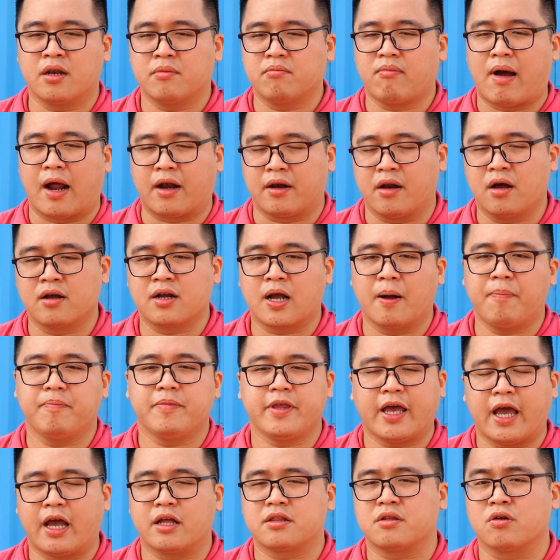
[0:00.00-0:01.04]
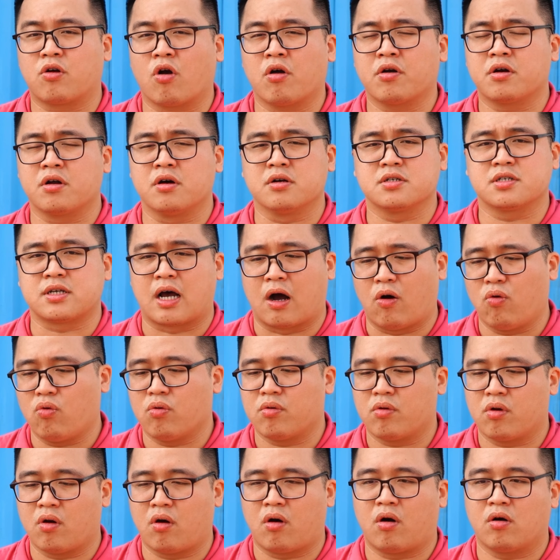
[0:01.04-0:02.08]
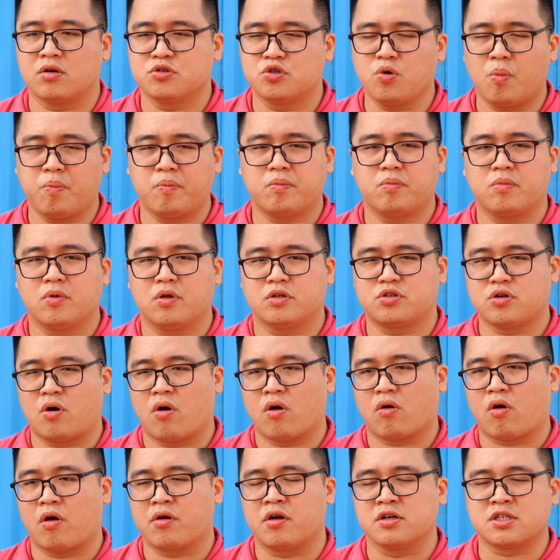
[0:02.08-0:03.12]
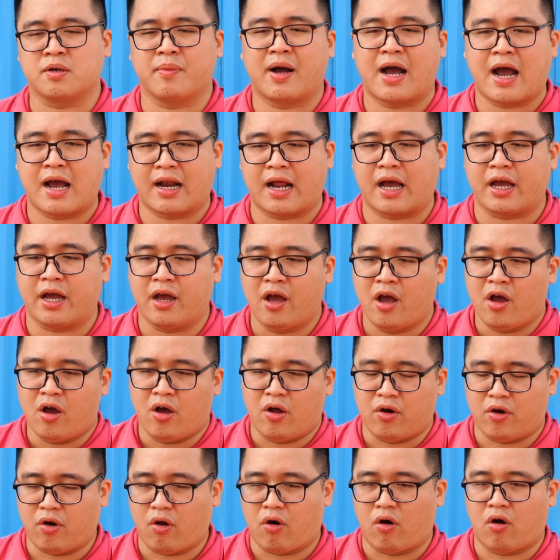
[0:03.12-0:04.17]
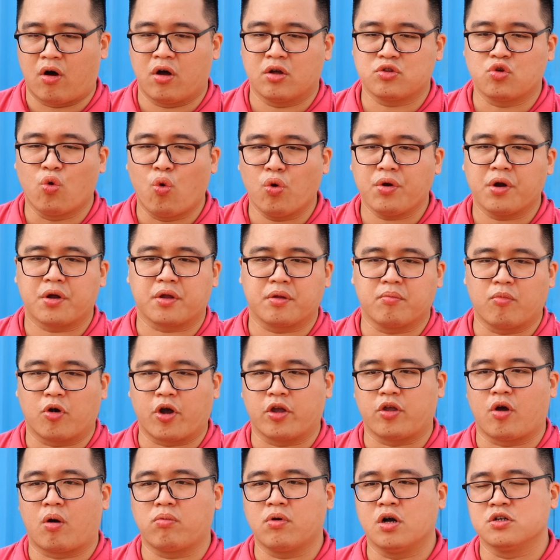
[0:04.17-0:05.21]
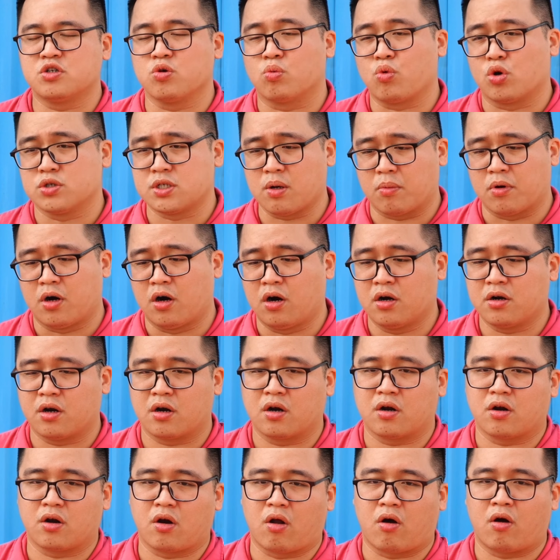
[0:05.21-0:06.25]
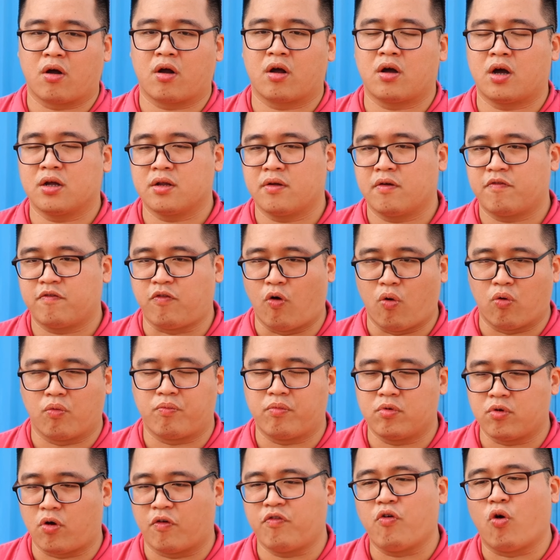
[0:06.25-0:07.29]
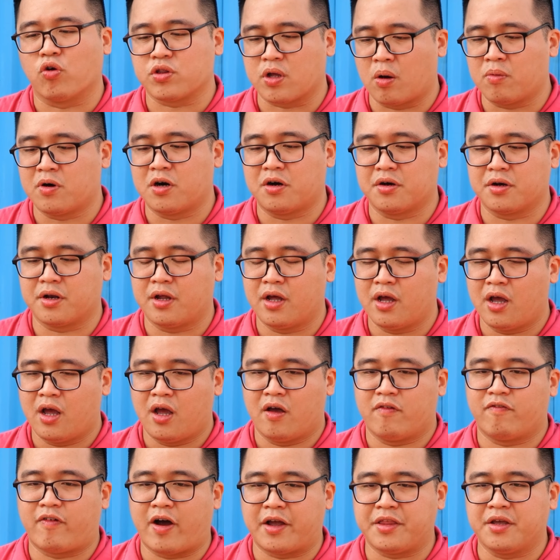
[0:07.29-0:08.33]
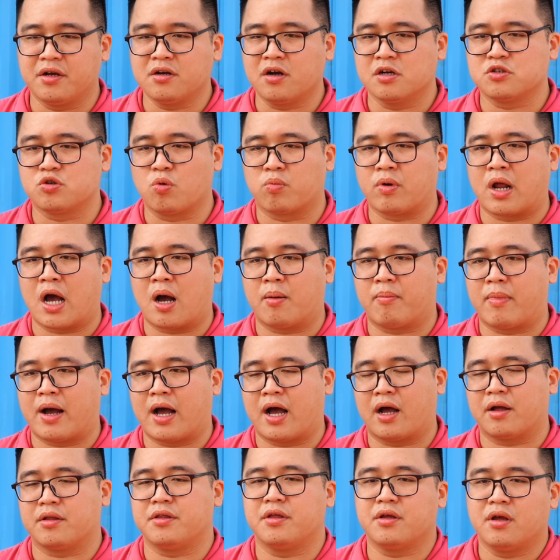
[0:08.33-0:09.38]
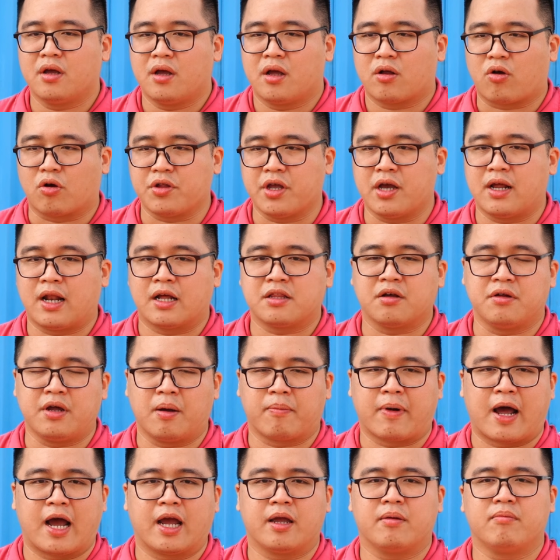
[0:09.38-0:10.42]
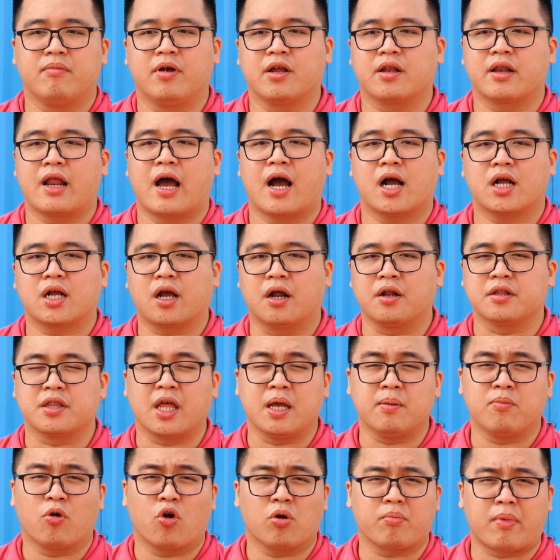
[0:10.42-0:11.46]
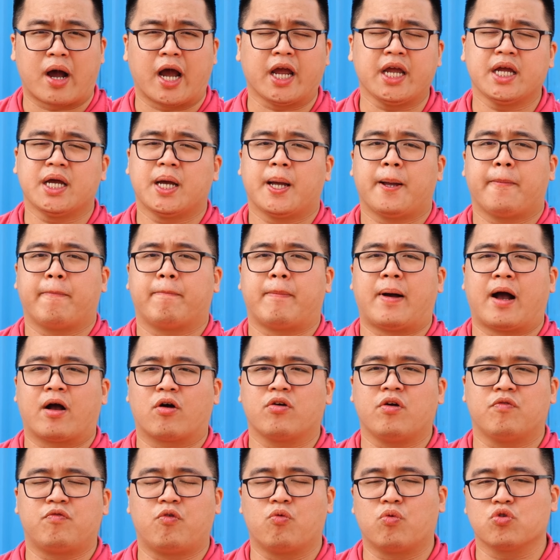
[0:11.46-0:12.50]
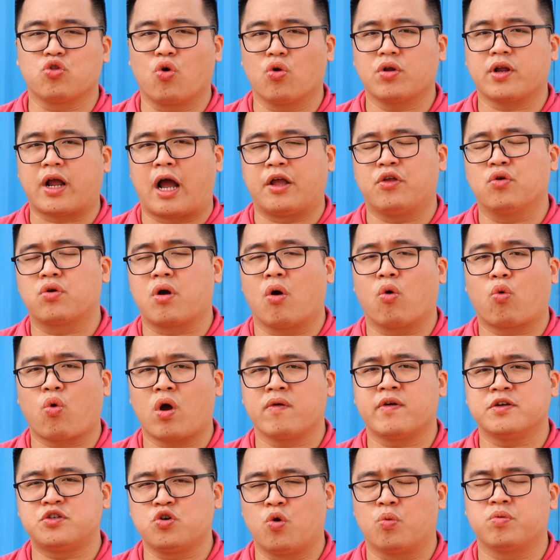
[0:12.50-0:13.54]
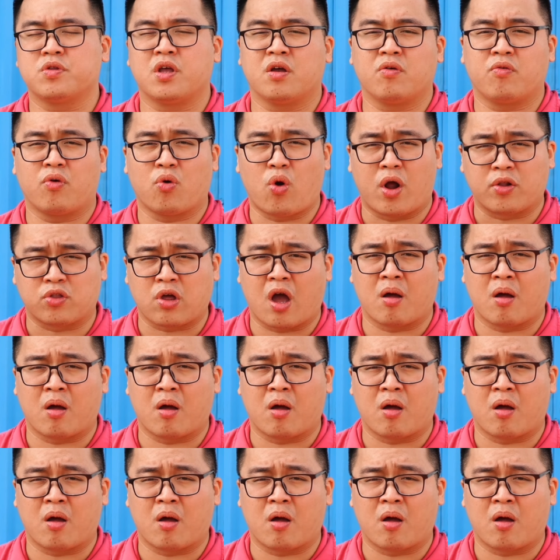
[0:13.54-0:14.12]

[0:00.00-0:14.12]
bản nâng cấp nhẹ từ con R6, nó giúp cho con R6 Mark II này nó thu hút được một cái nhóm người dùng nó rộng hơn, nó phổ thông hơn. Và những người dùng nào mà có thể là thời điểm này mình đang cần tìm một con máy mà có thể phục vụ tốt cả nhu cầu quay và chụp thì hoàn